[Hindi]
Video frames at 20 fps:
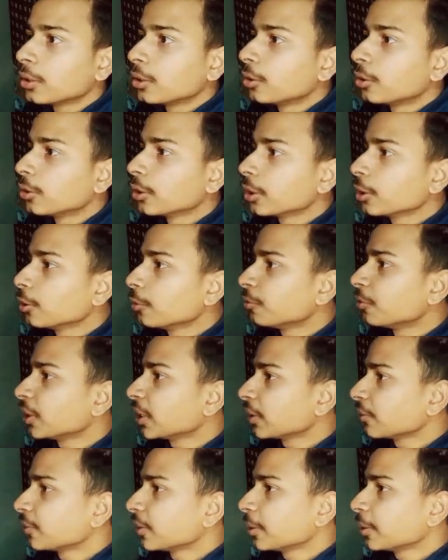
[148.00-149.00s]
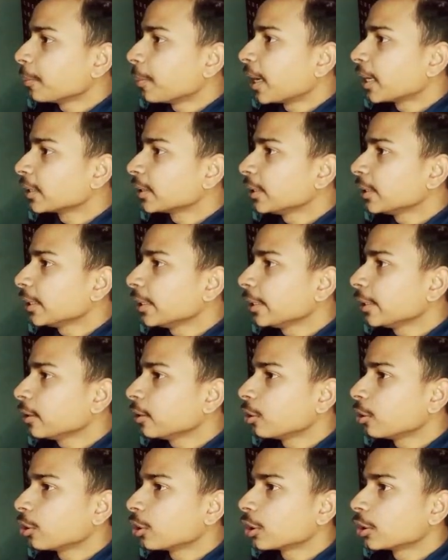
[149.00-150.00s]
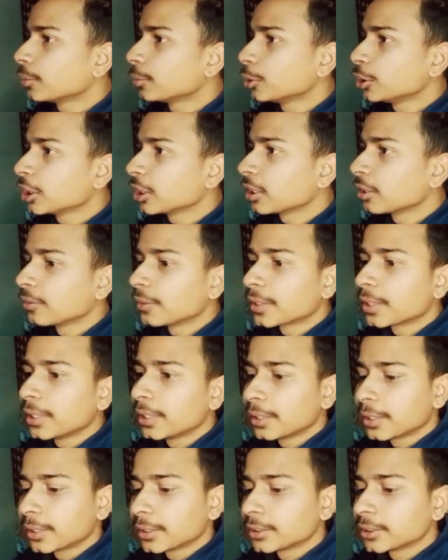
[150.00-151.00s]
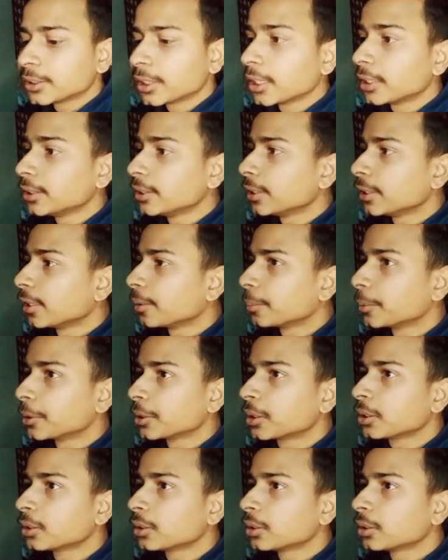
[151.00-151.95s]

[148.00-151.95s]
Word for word: ओके तो हम फटाफट भागते हैं और मुझे कवर लेना है शायद यहाँ पर